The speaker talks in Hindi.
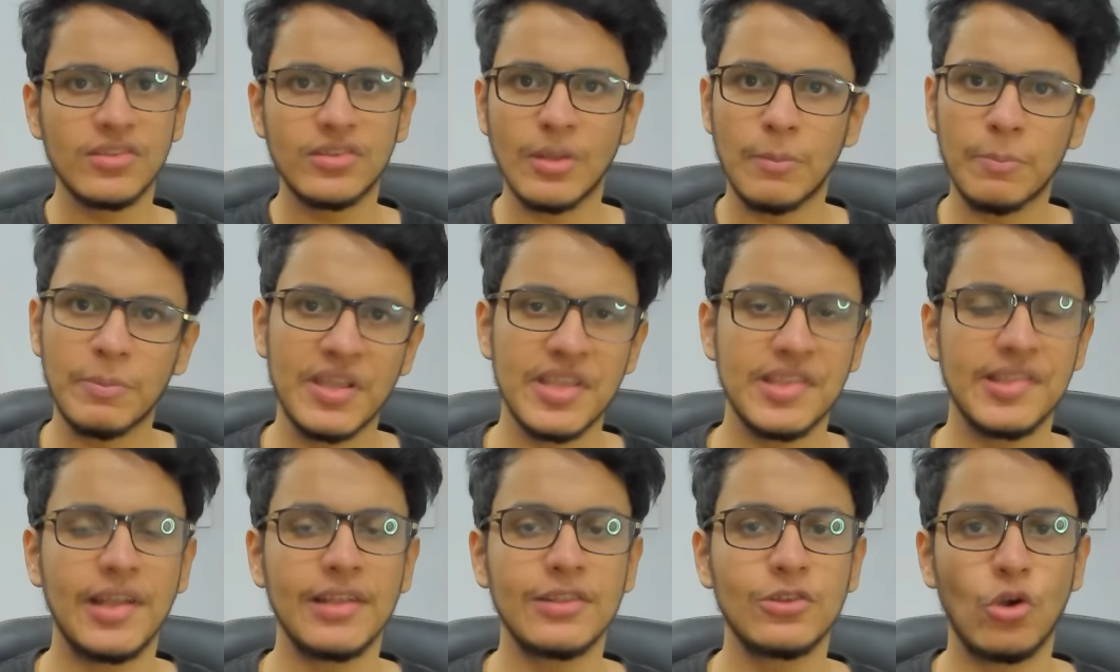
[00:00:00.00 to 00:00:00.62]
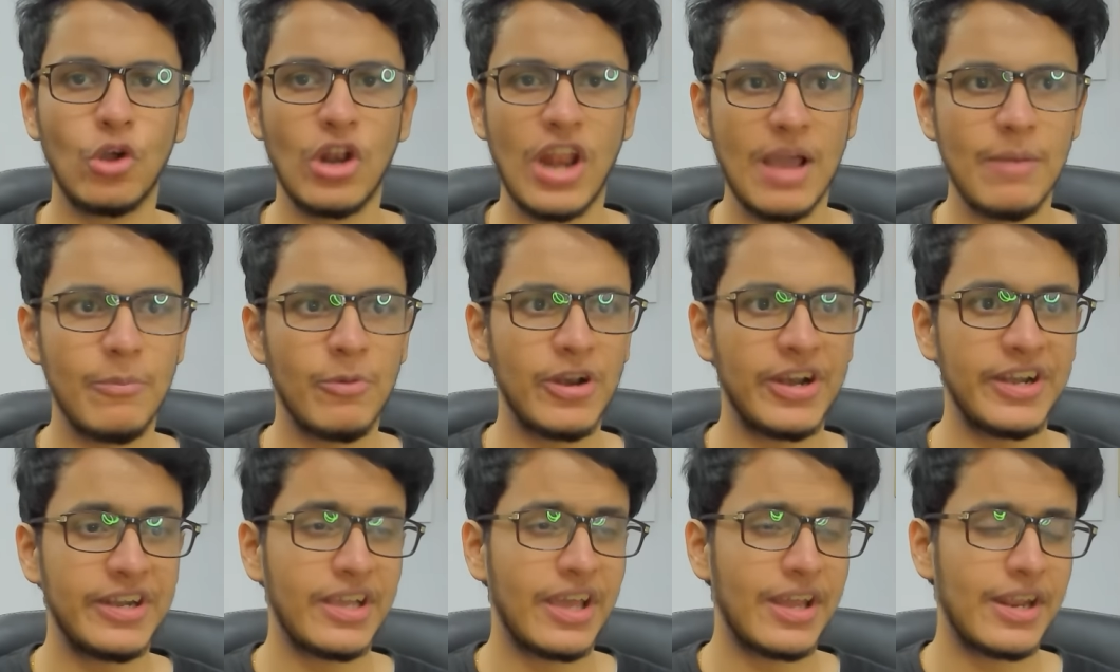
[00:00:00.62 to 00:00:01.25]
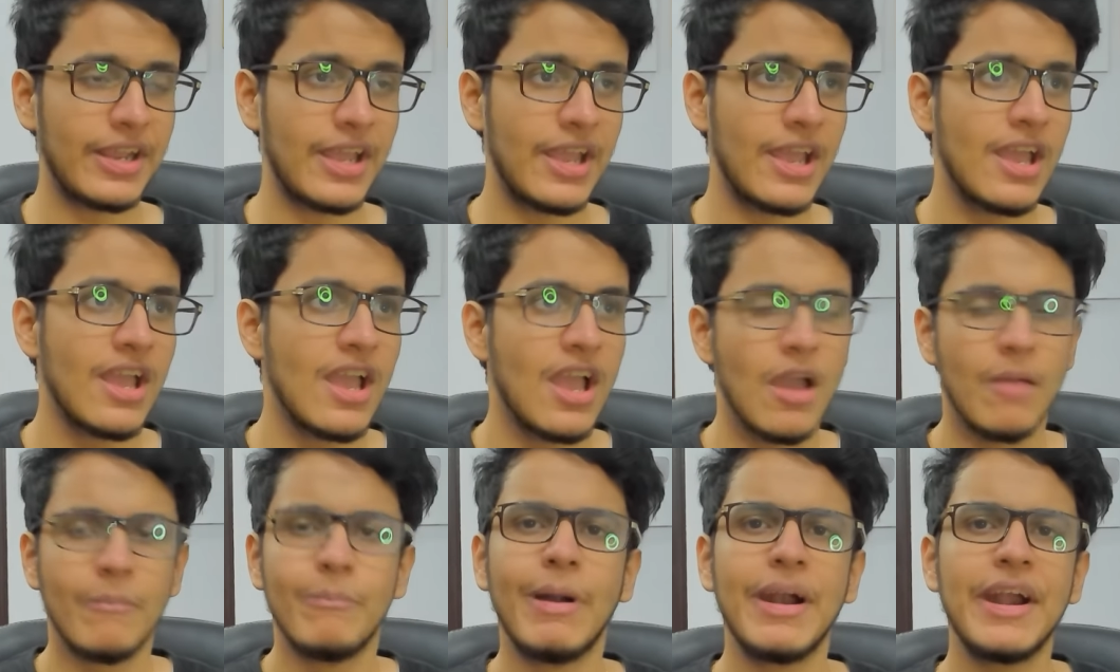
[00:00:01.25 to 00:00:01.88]
सबके साथ कोलैबोरेट करेंगे
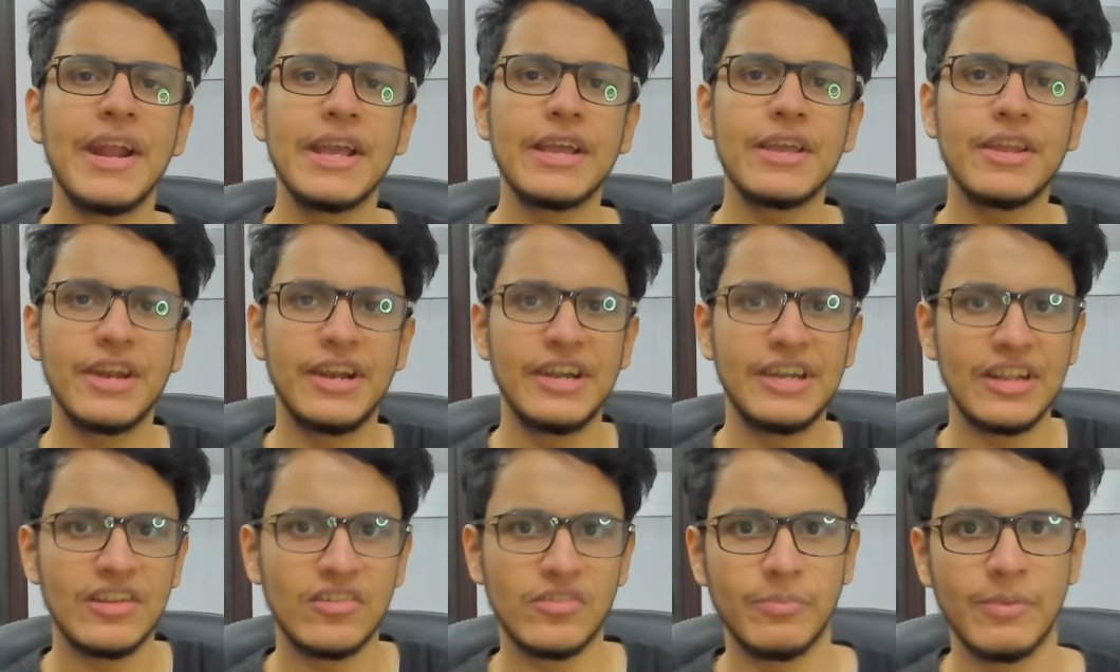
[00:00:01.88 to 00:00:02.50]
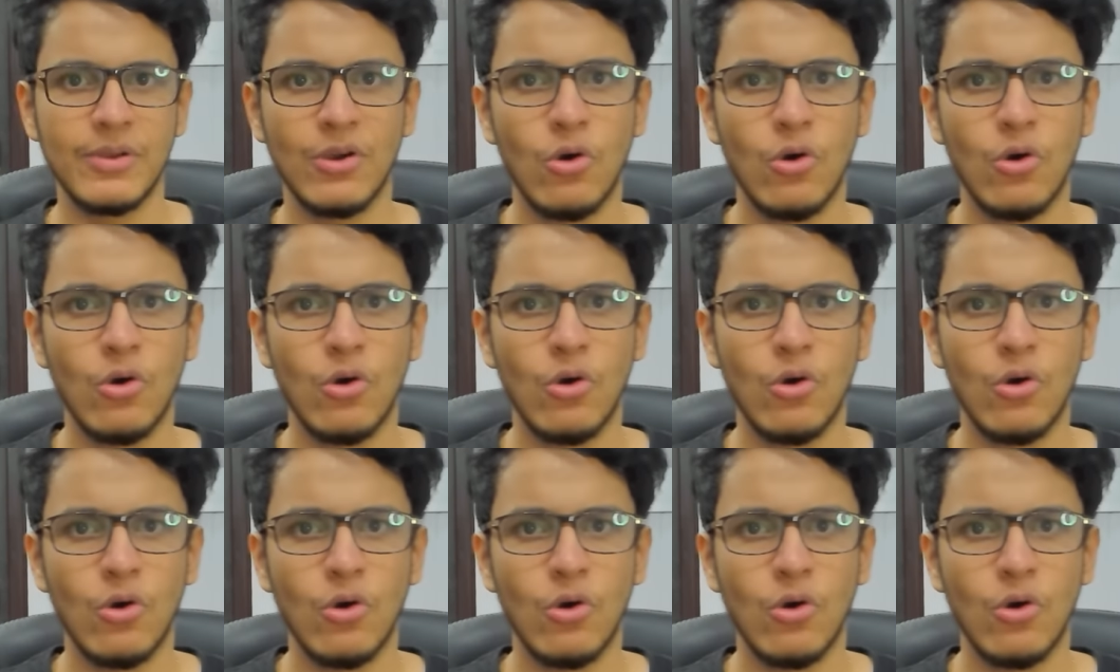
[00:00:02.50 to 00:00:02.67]
बड़े क्रिएटर्स में